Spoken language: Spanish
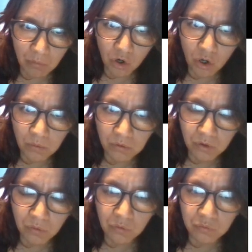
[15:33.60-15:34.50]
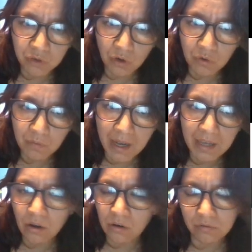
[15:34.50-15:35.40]
como fobumai,
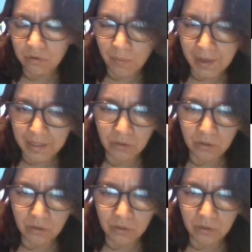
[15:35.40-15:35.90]
fobeit.